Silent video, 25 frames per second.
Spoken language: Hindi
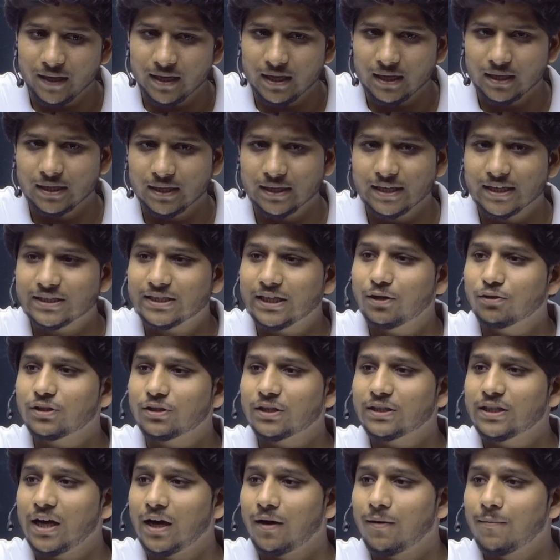यज्ञ किस लिए होता
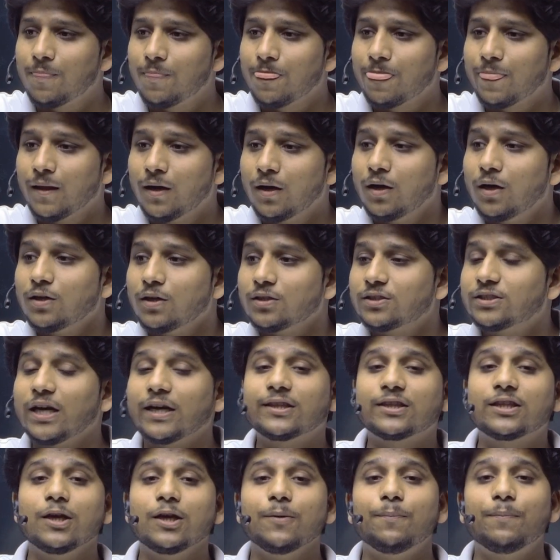था
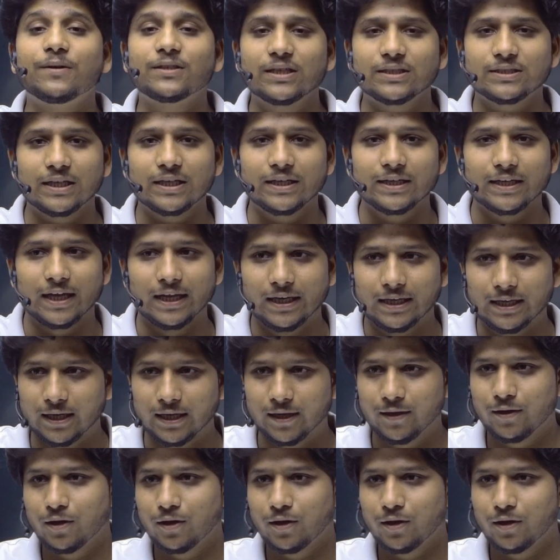शक्ति प्रदर्शन के लिए